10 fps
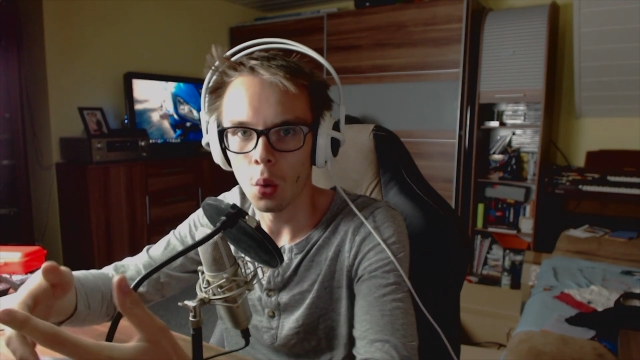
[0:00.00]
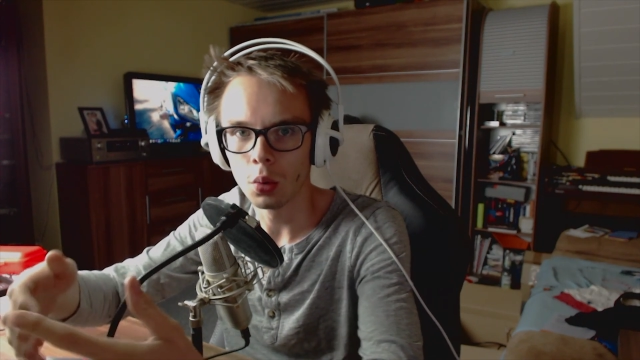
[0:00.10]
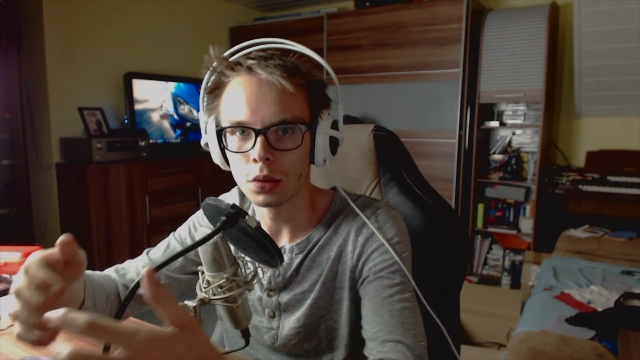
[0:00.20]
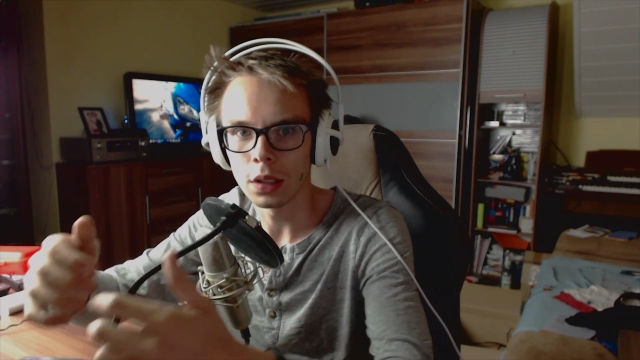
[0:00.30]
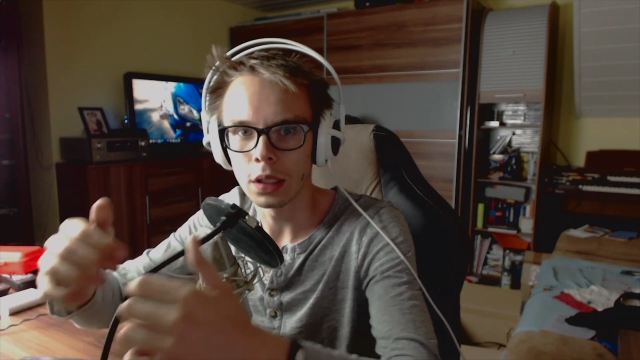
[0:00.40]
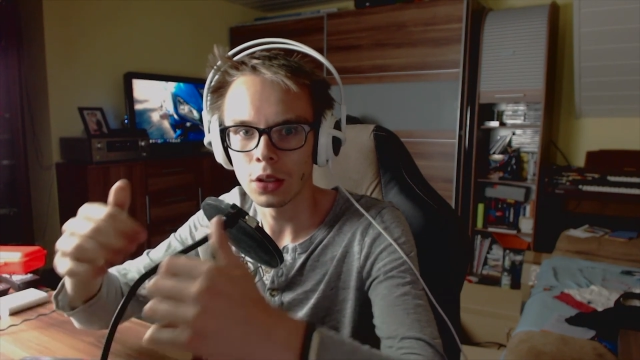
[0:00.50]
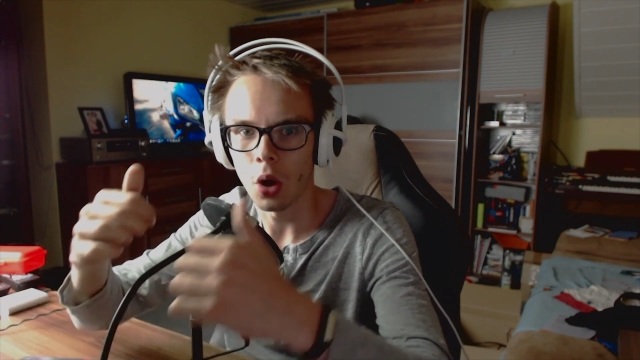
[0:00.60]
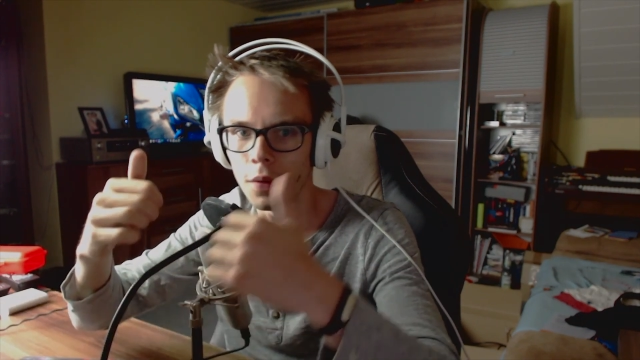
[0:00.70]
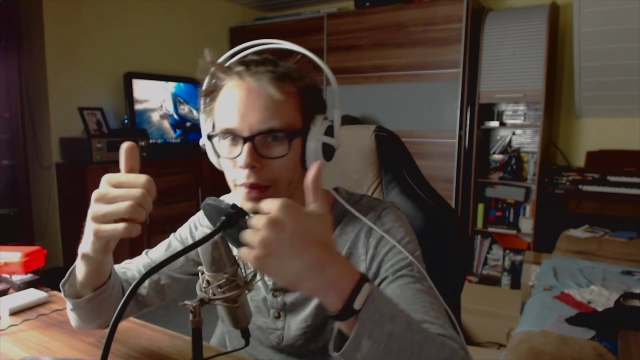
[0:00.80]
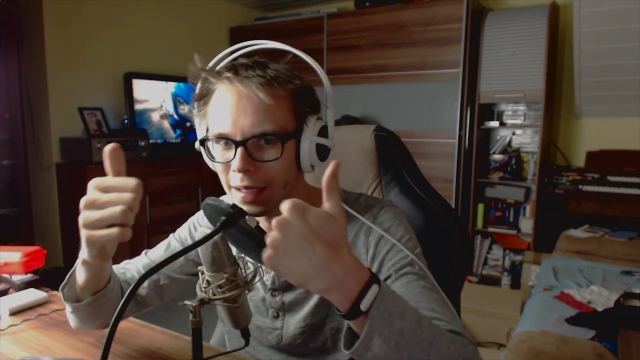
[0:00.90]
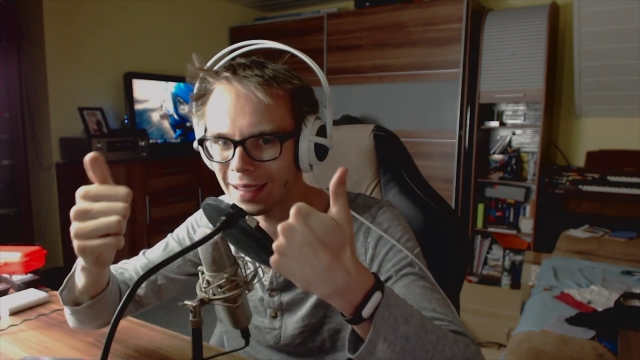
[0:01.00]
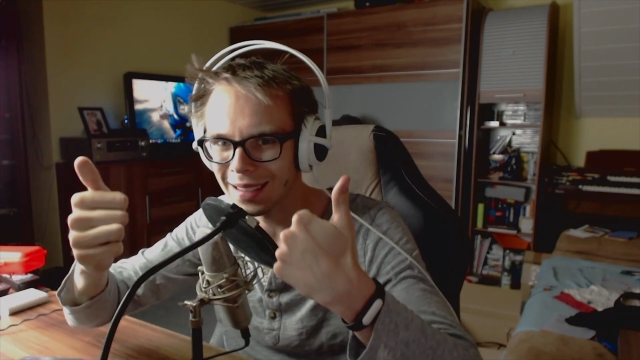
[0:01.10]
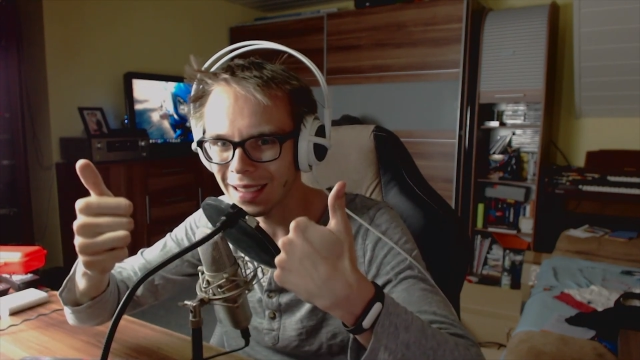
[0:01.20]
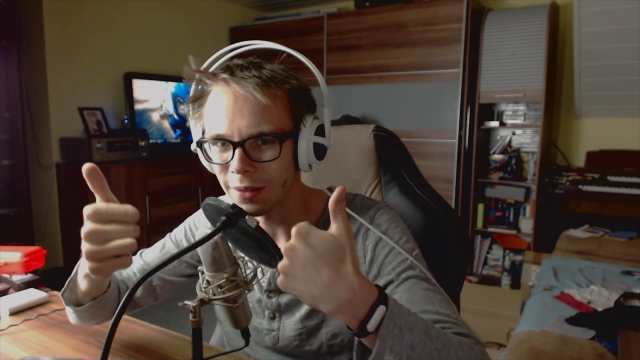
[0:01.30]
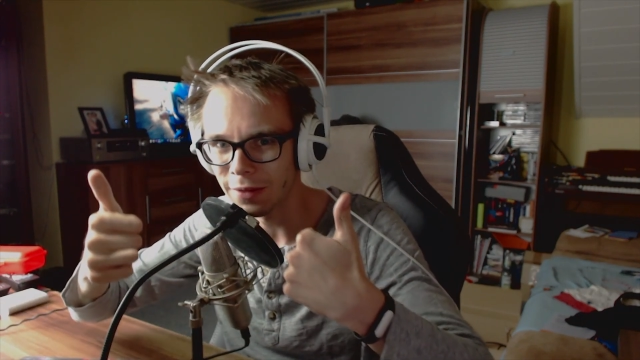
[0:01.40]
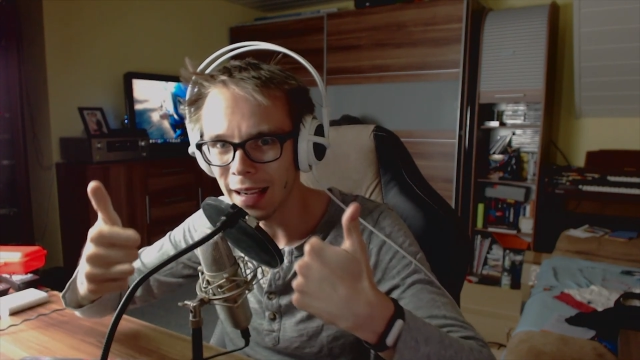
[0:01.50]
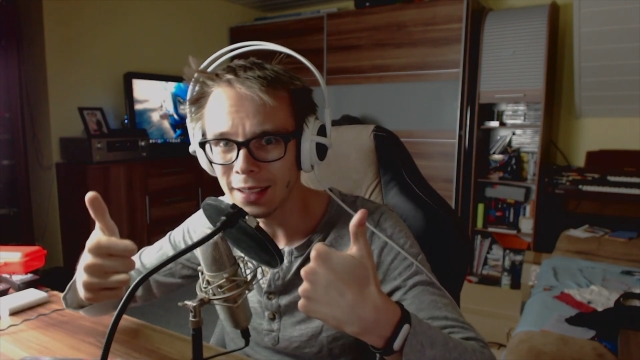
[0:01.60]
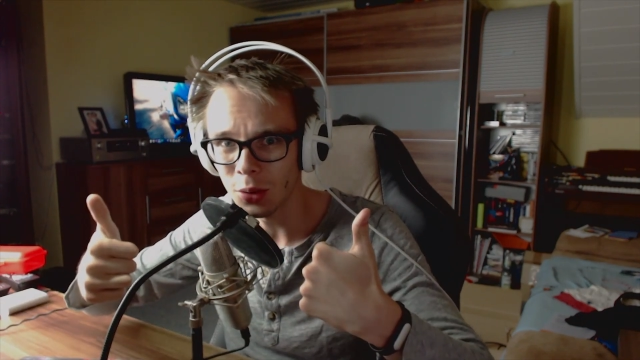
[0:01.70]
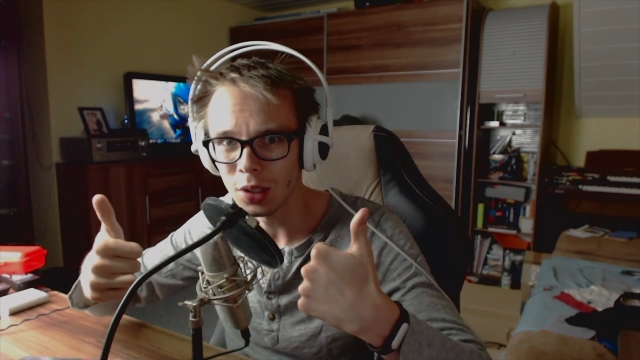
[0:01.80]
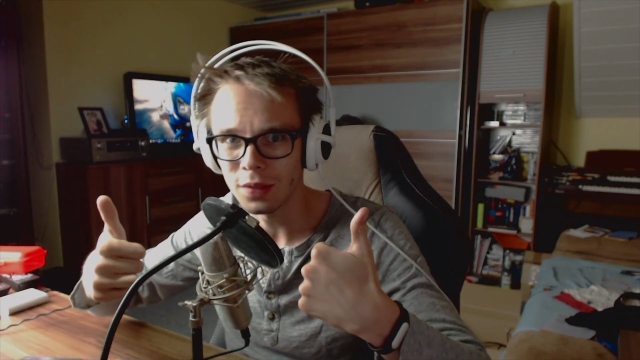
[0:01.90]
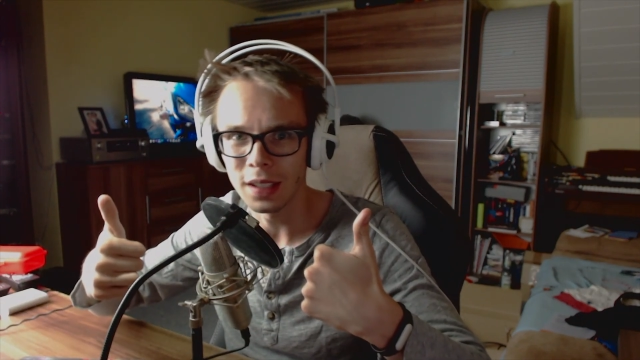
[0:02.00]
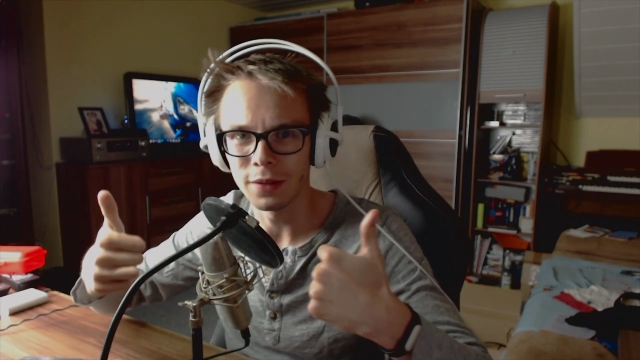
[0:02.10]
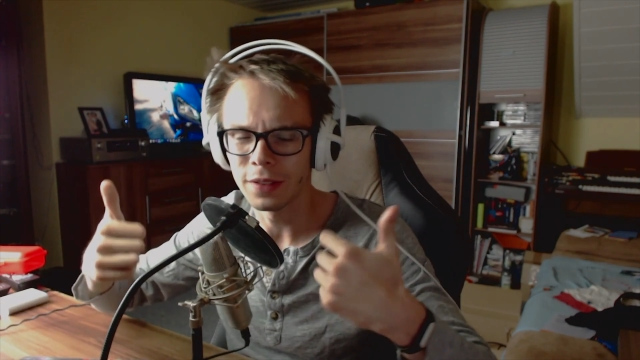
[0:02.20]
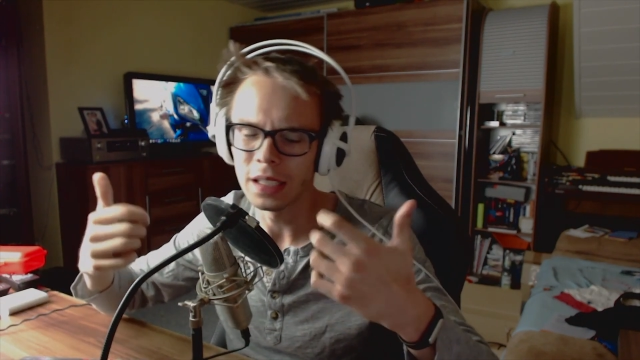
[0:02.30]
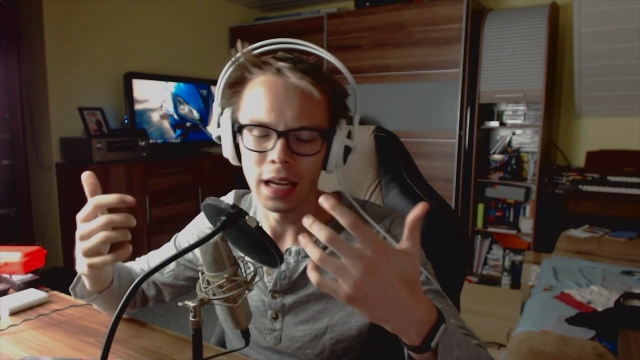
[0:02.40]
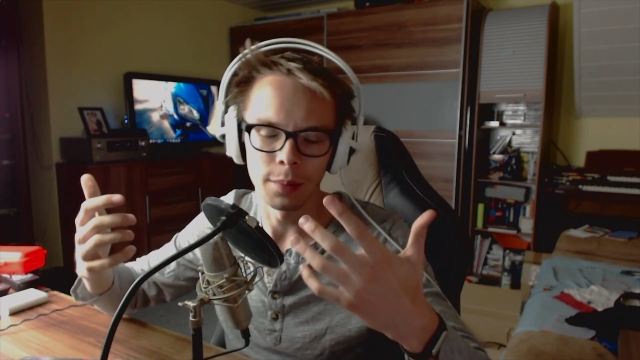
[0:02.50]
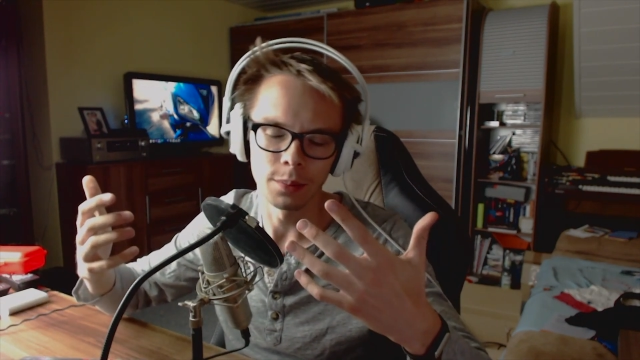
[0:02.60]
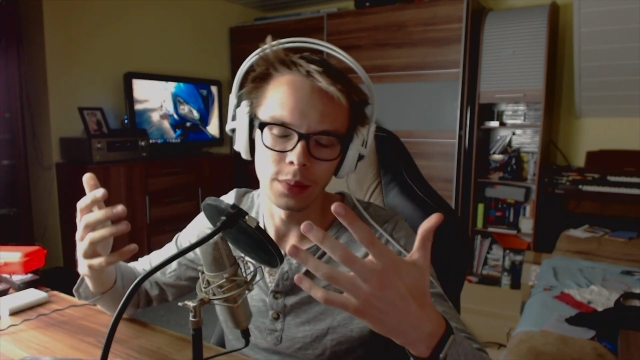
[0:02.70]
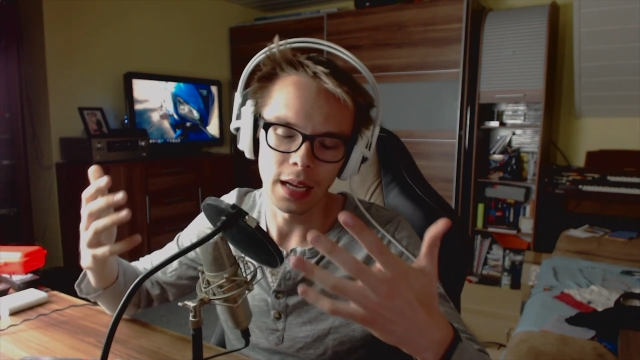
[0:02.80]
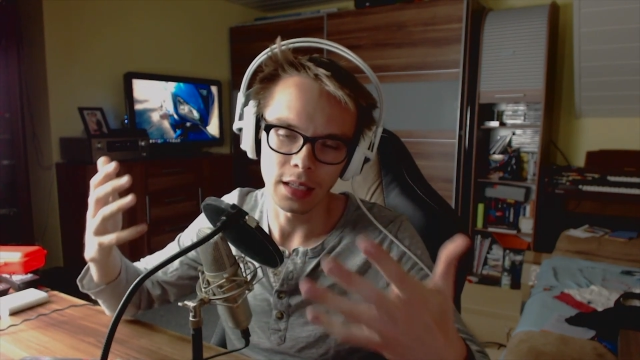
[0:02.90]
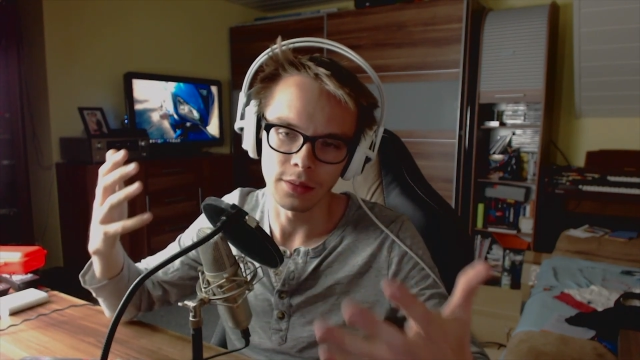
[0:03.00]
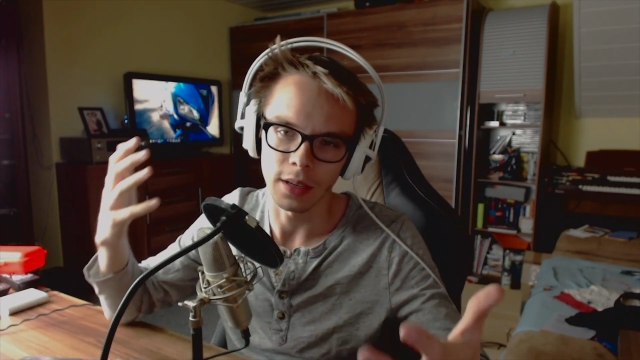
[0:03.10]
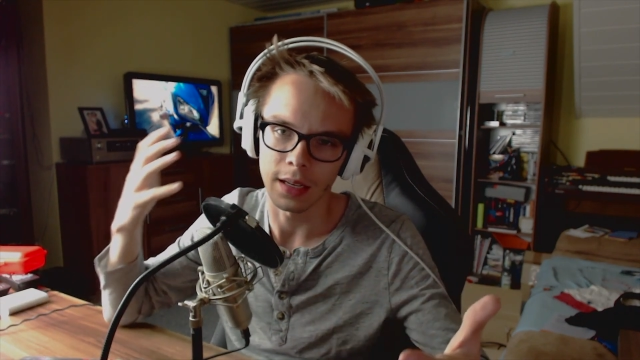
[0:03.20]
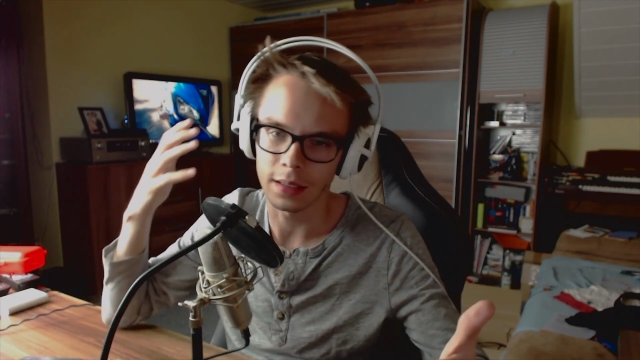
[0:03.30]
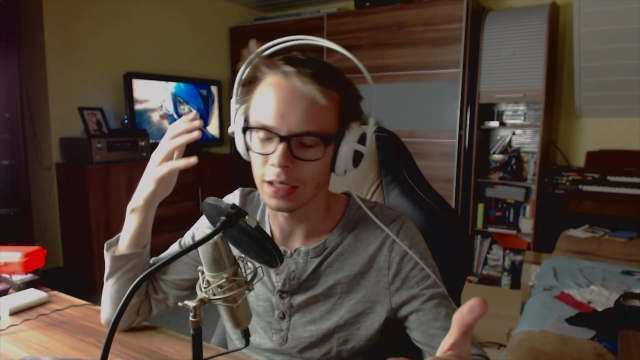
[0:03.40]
Und ich hoffe, es gefällt euch, weil viele haben nachgefragt.